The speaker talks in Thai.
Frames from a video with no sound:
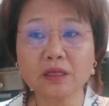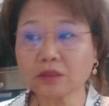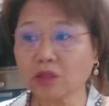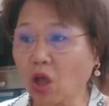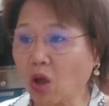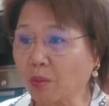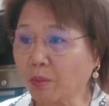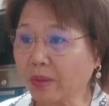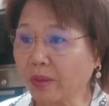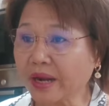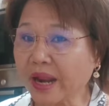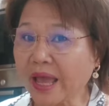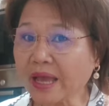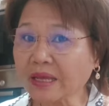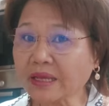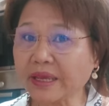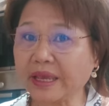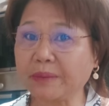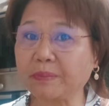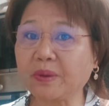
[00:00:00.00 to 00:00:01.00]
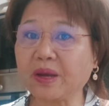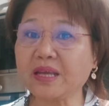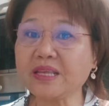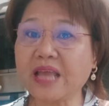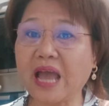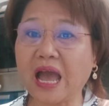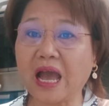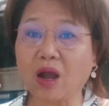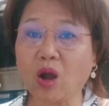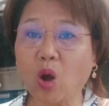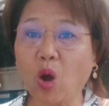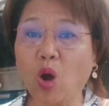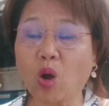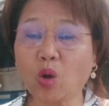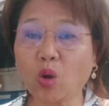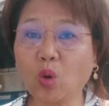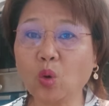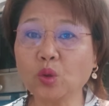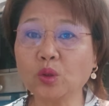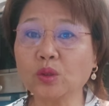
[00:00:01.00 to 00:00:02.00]
ต้องมานั่งเก็บขยะของ
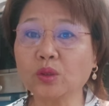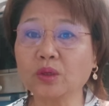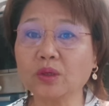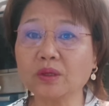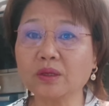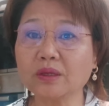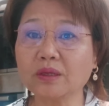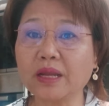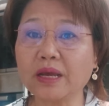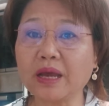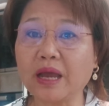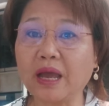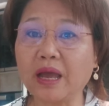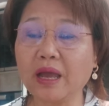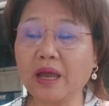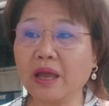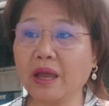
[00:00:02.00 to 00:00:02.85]
คุณนะคะ